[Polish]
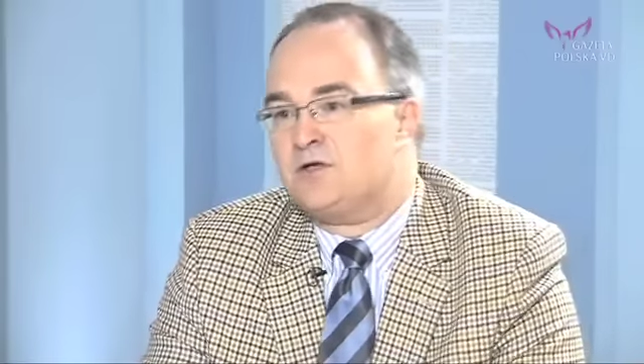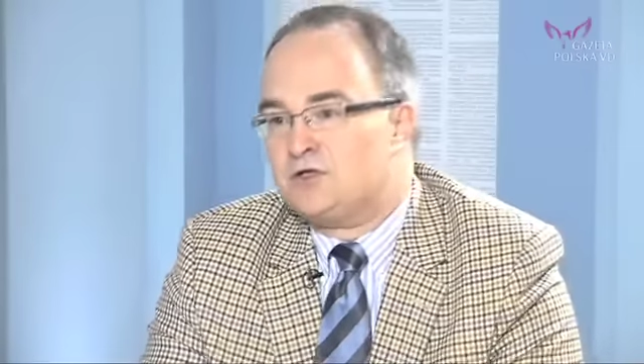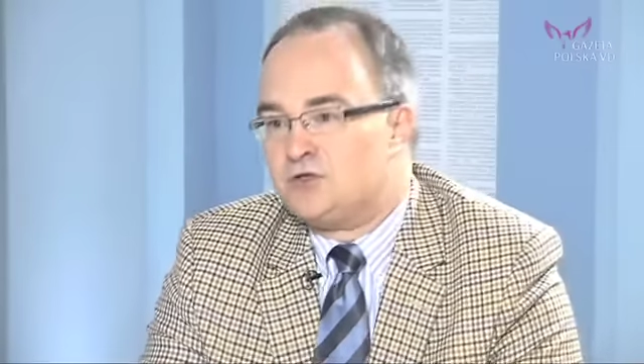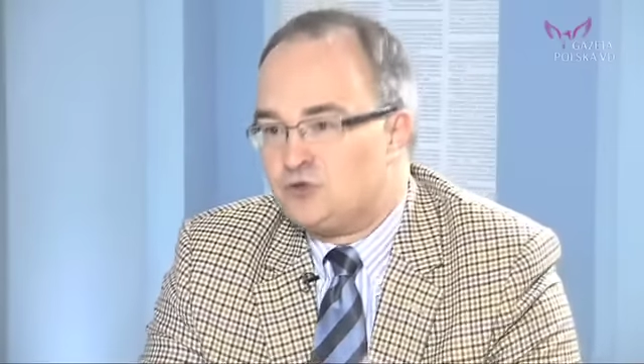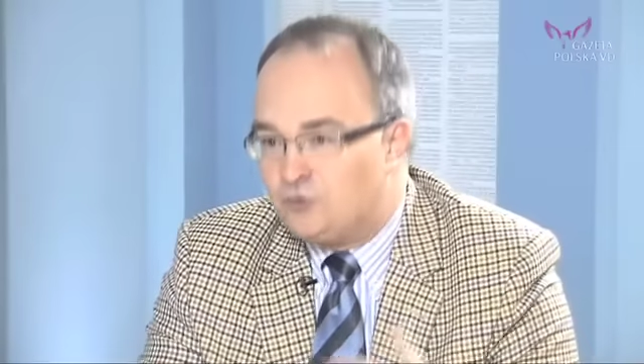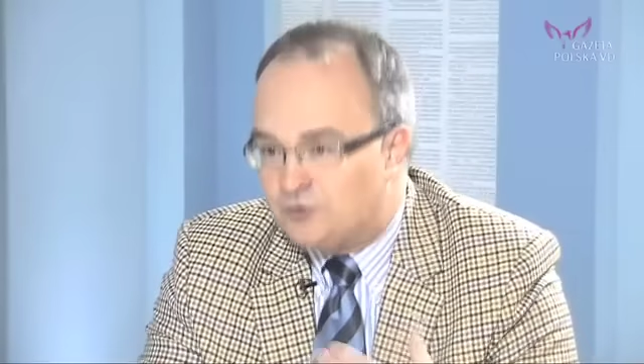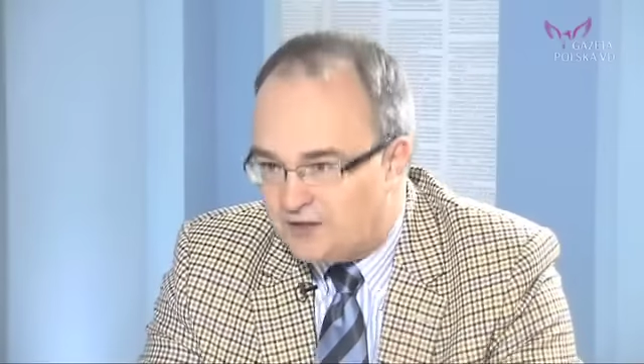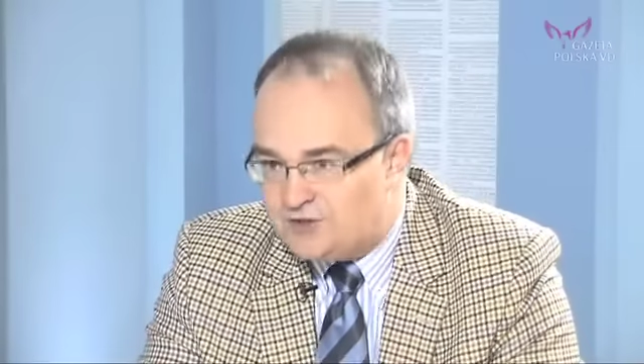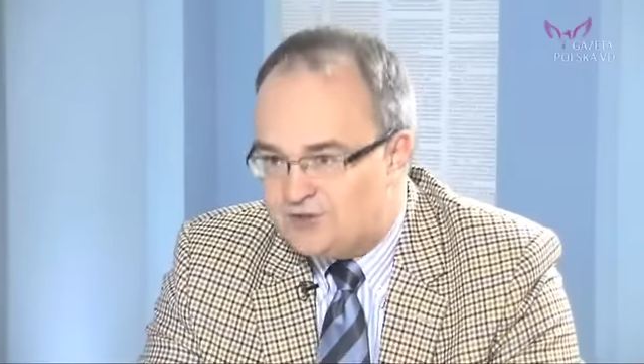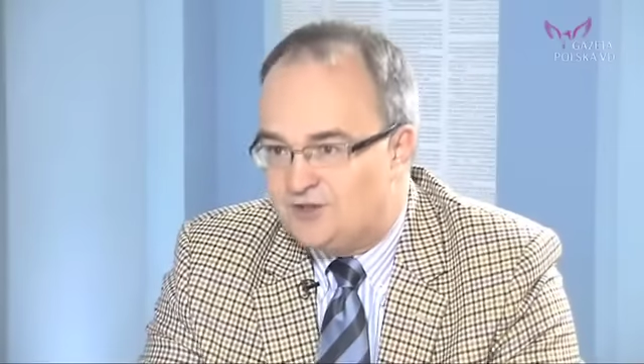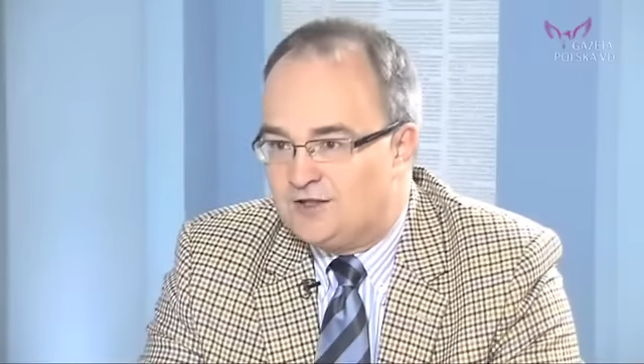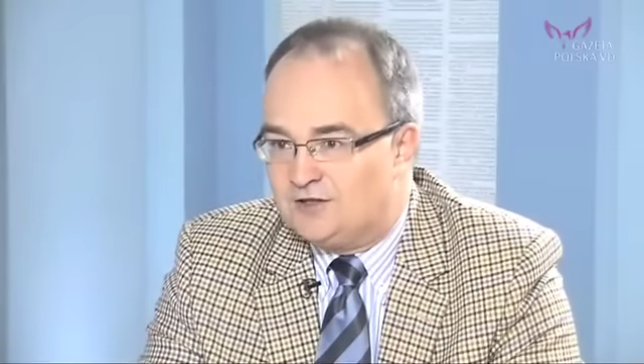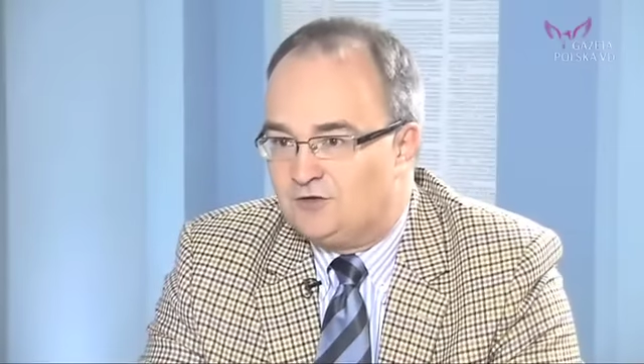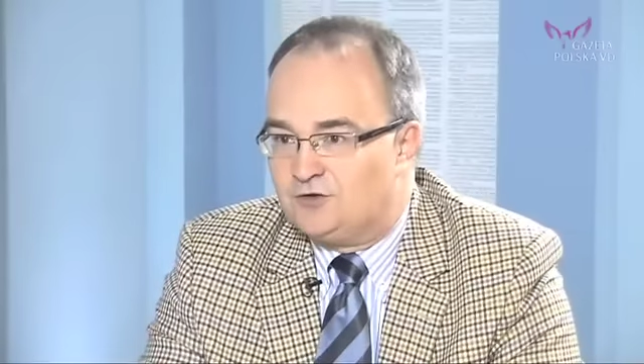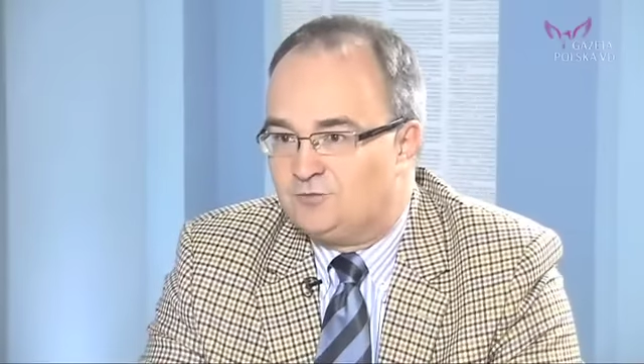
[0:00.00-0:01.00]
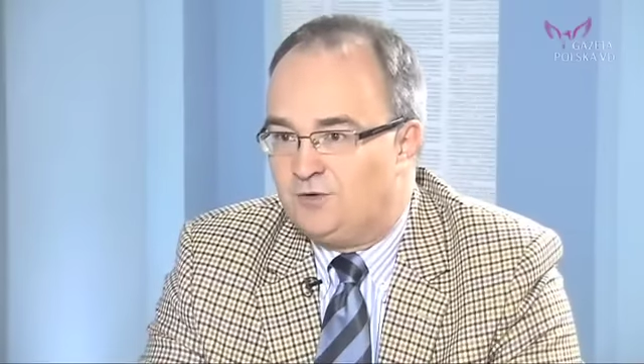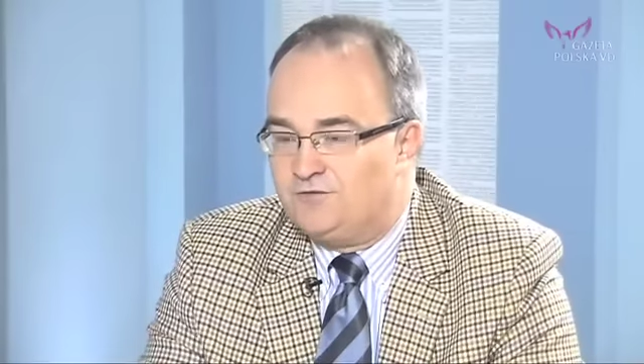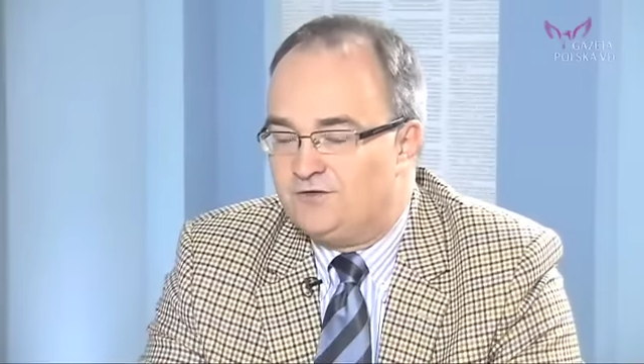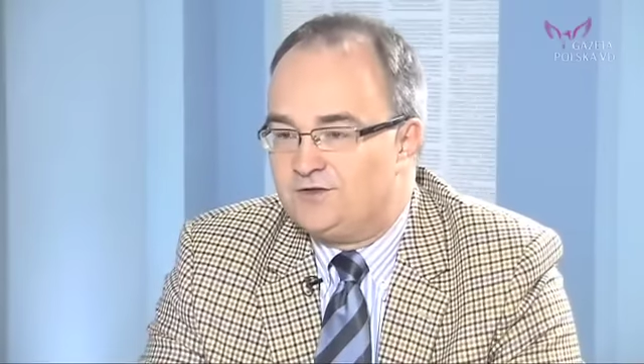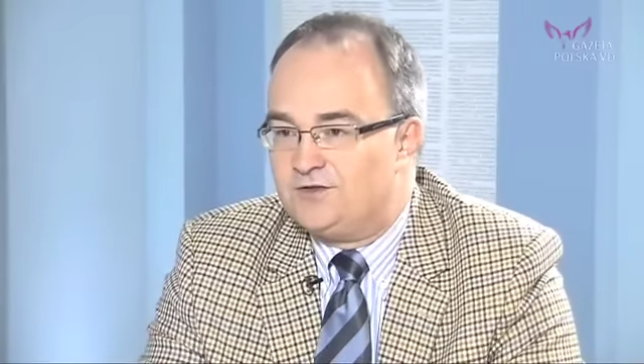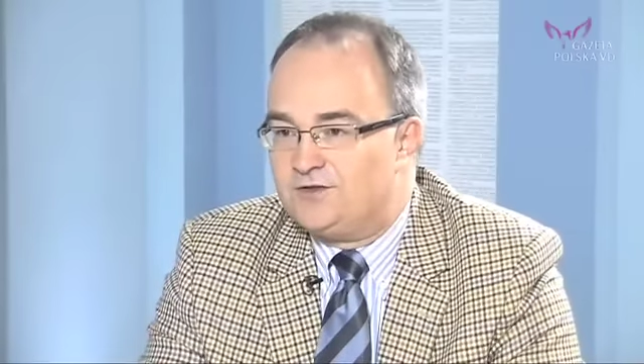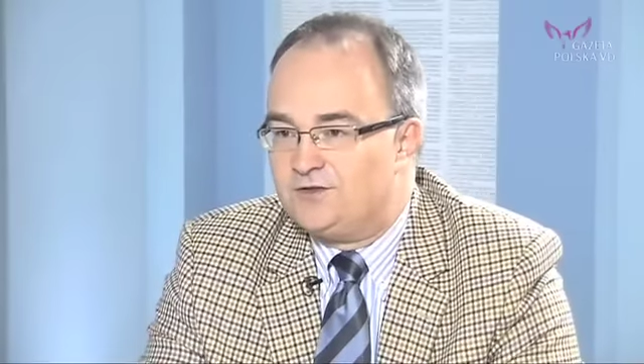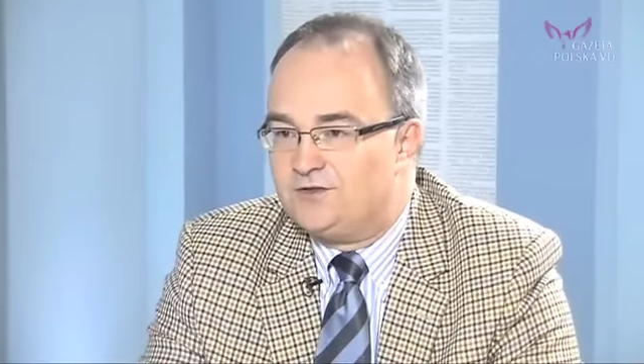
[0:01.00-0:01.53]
tak, skutecznie tak. na to odpowiedzieć.